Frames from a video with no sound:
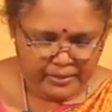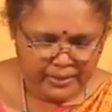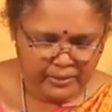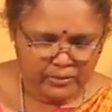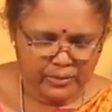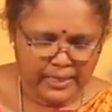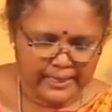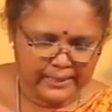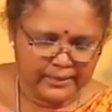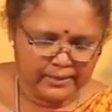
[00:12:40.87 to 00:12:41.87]
ரெண்டும்
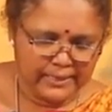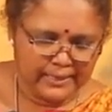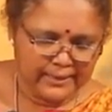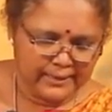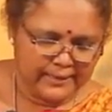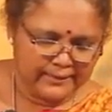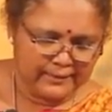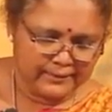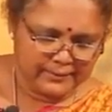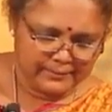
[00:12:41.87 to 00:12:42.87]
கலக்கிறது நல்லா கலந்துருது